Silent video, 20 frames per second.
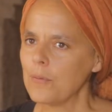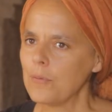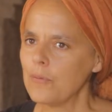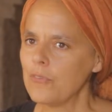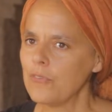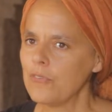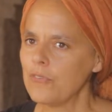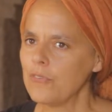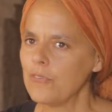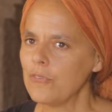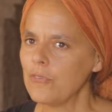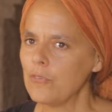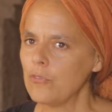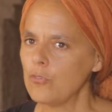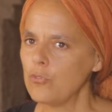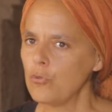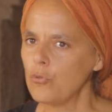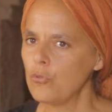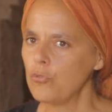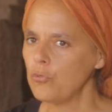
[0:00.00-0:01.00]

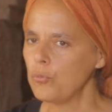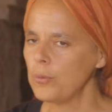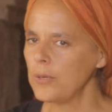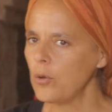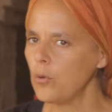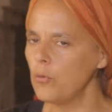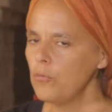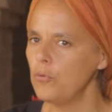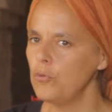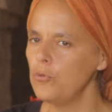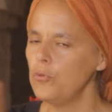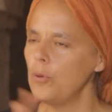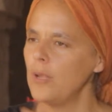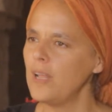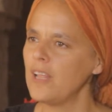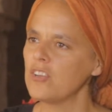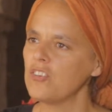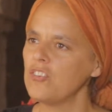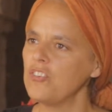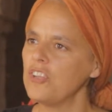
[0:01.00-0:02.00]
je suis revenue
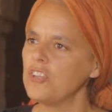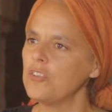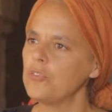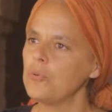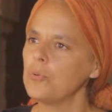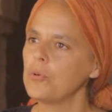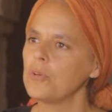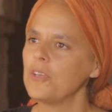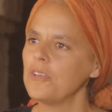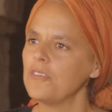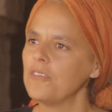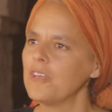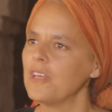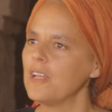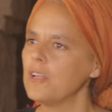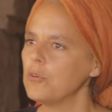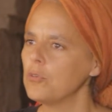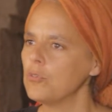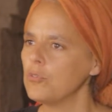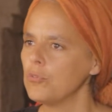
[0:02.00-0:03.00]
à l'architecture qui était
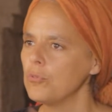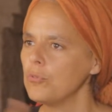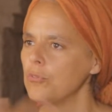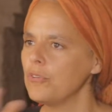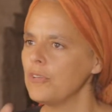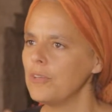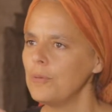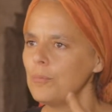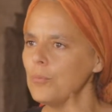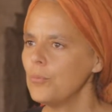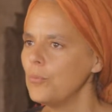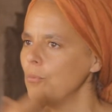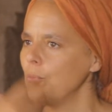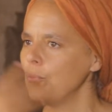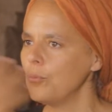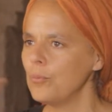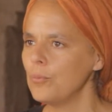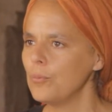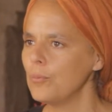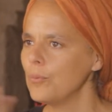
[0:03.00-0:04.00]
quelque chose qui me
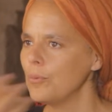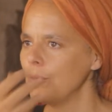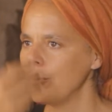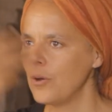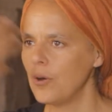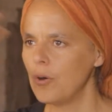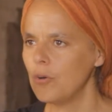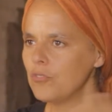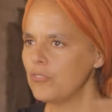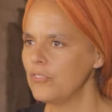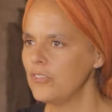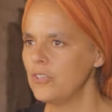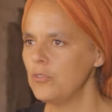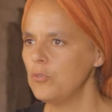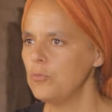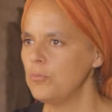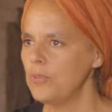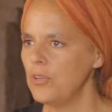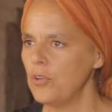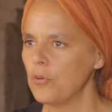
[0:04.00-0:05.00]
hantait
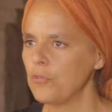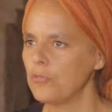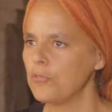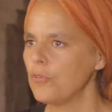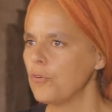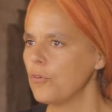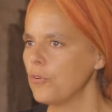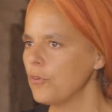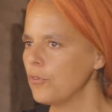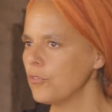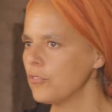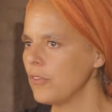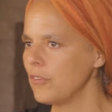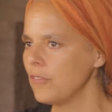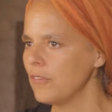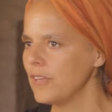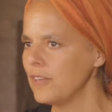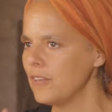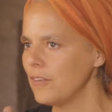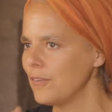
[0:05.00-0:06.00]
depuis l'enfance
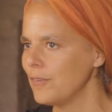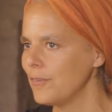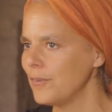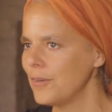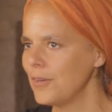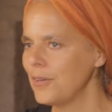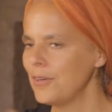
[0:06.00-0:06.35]
avec des